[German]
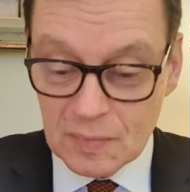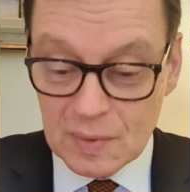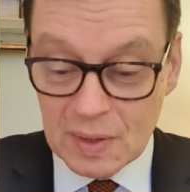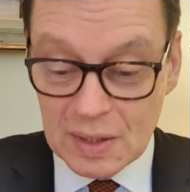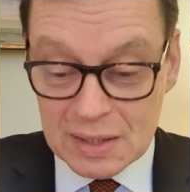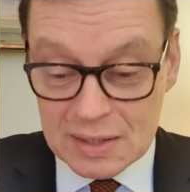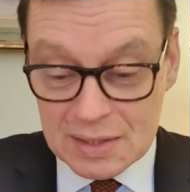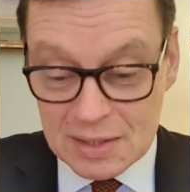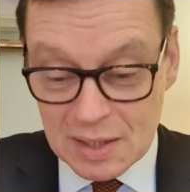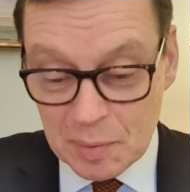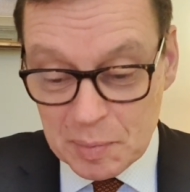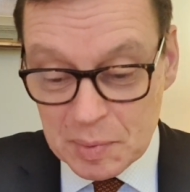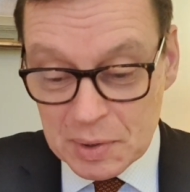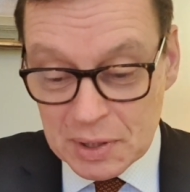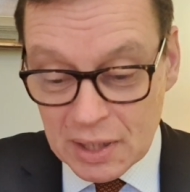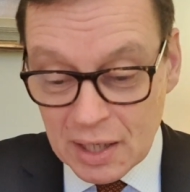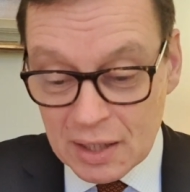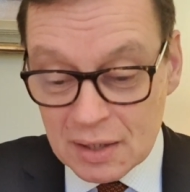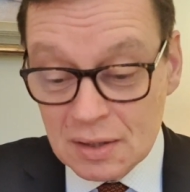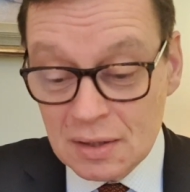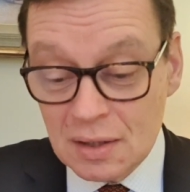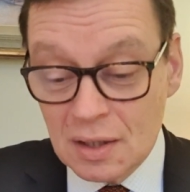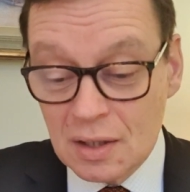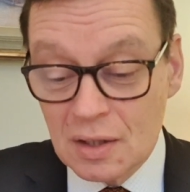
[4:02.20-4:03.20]
Er sah mich
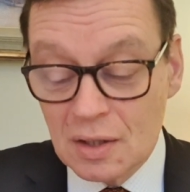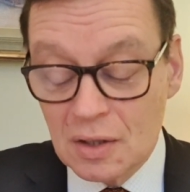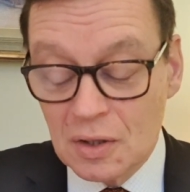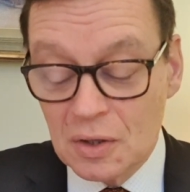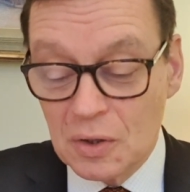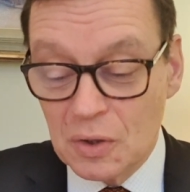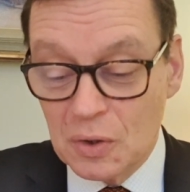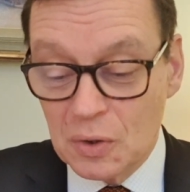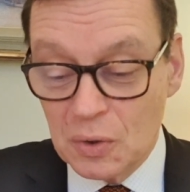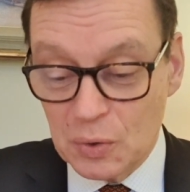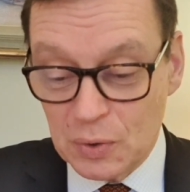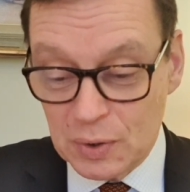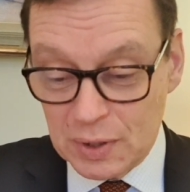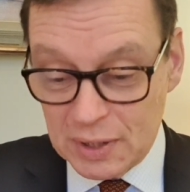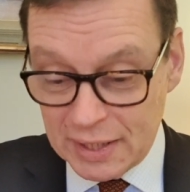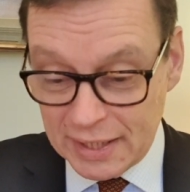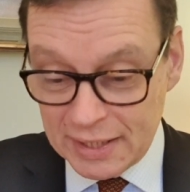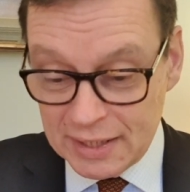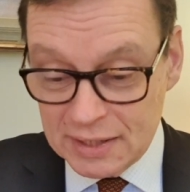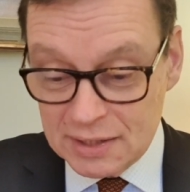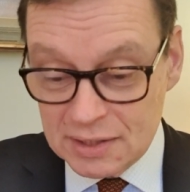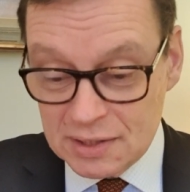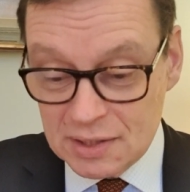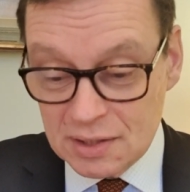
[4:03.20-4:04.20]
an und
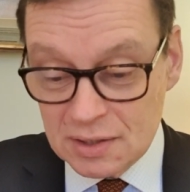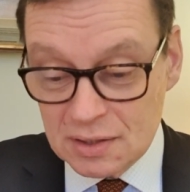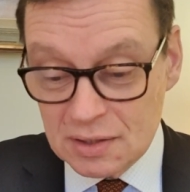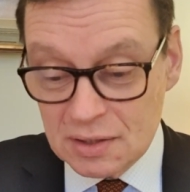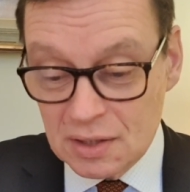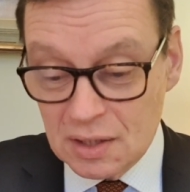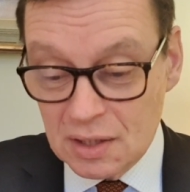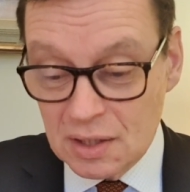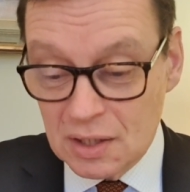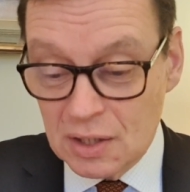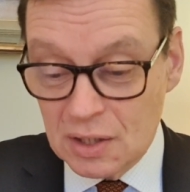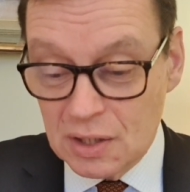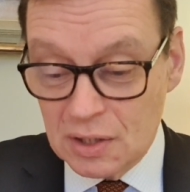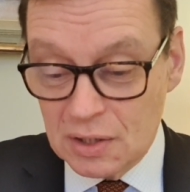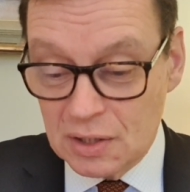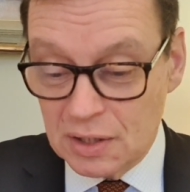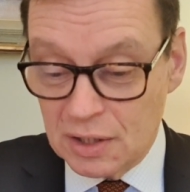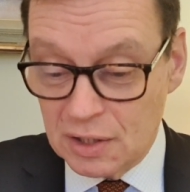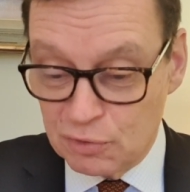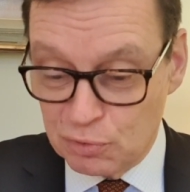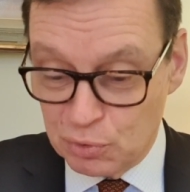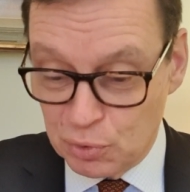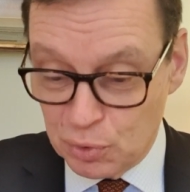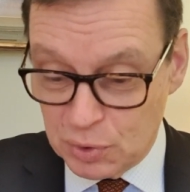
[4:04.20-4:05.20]
lächelte.
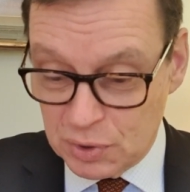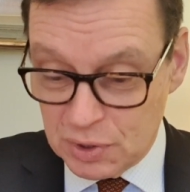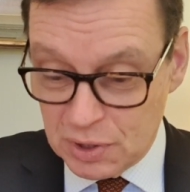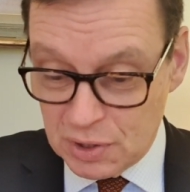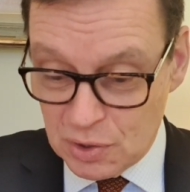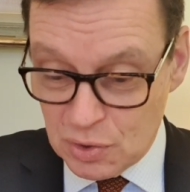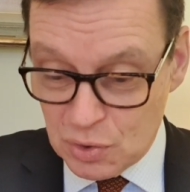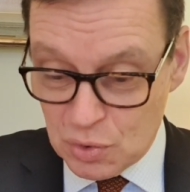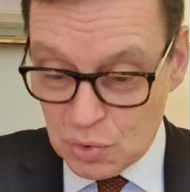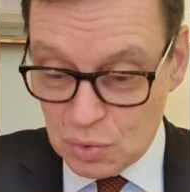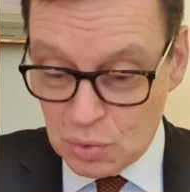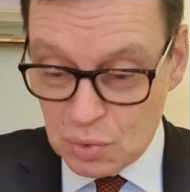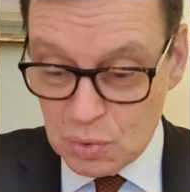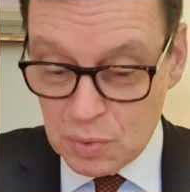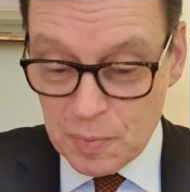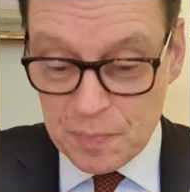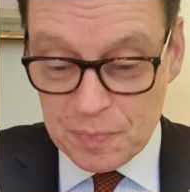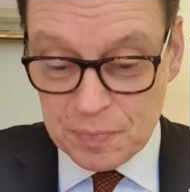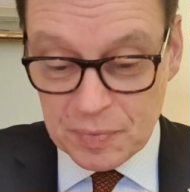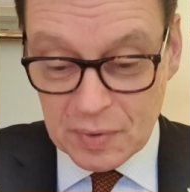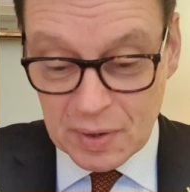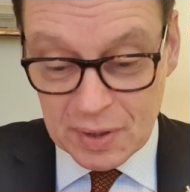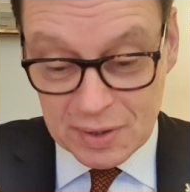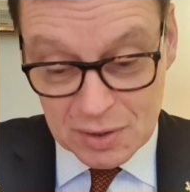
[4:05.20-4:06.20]
Ich fügte hinzu,
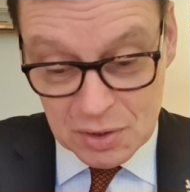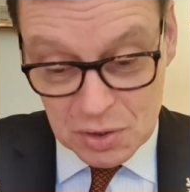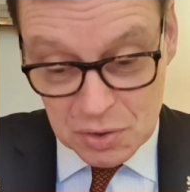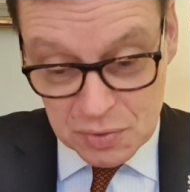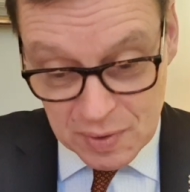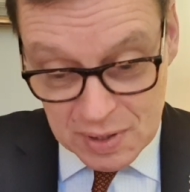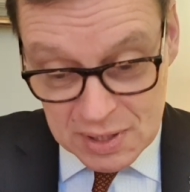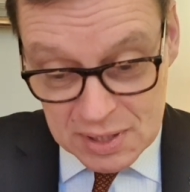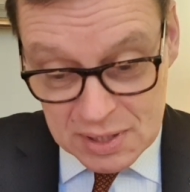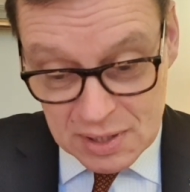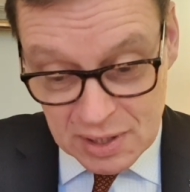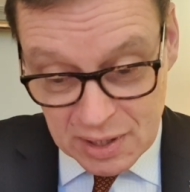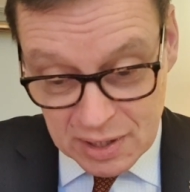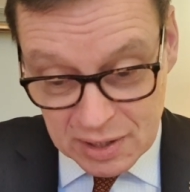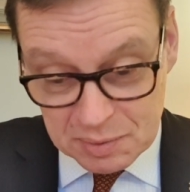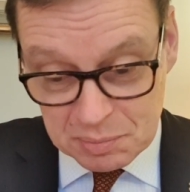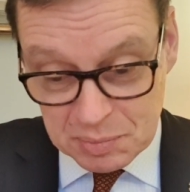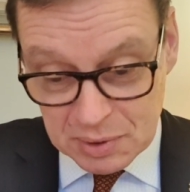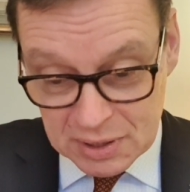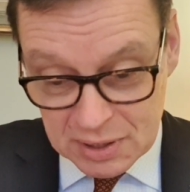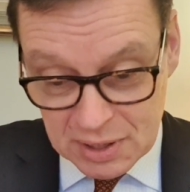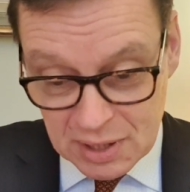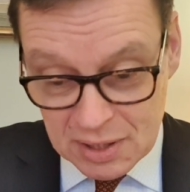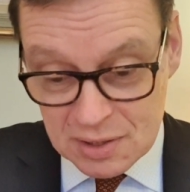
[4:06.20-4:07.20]
eine Schwester hat
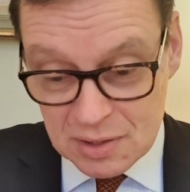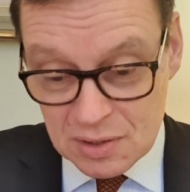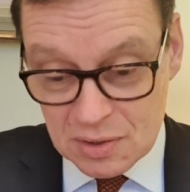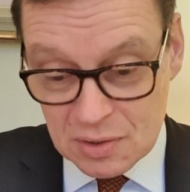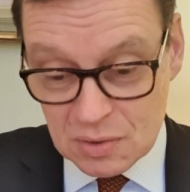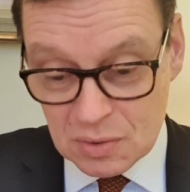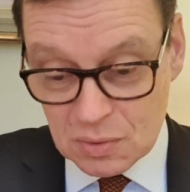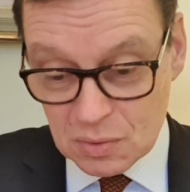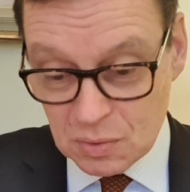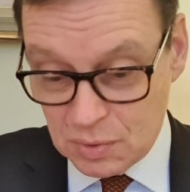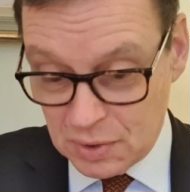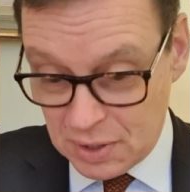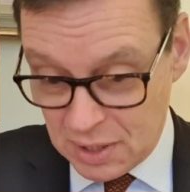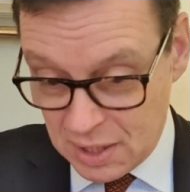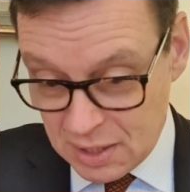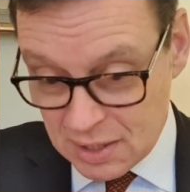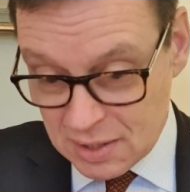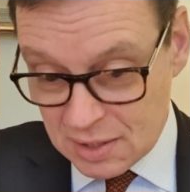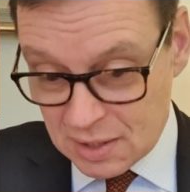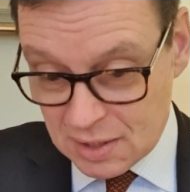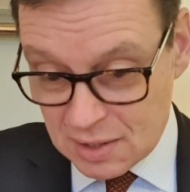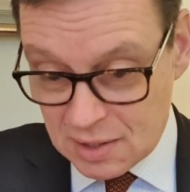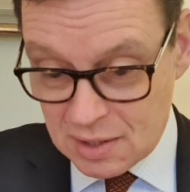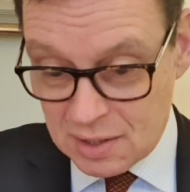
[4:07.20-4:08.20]
mir das und
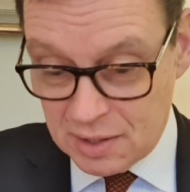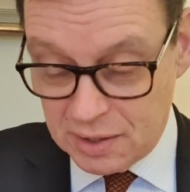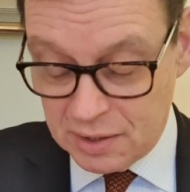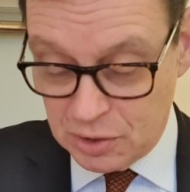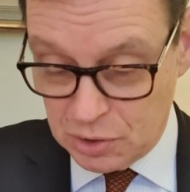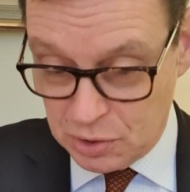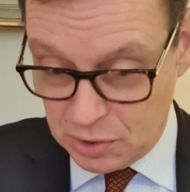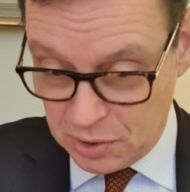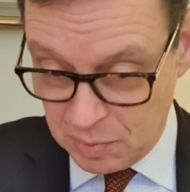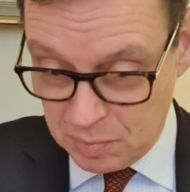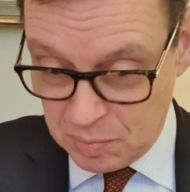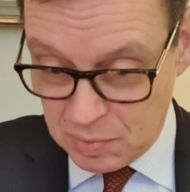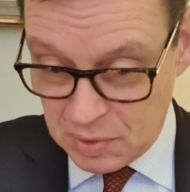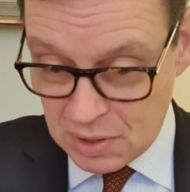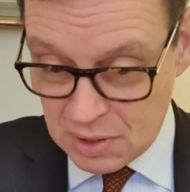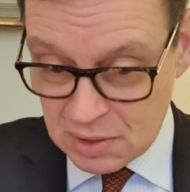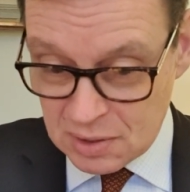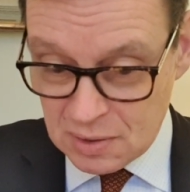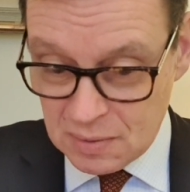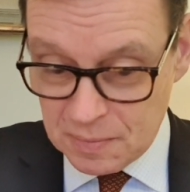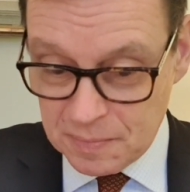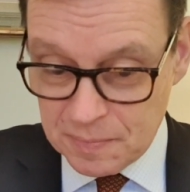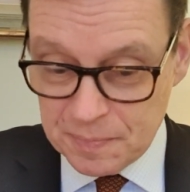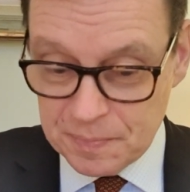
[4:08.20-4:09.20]
jenes erzählt, stimmt
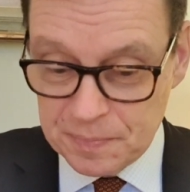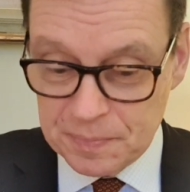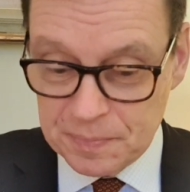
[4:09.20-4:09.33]
es?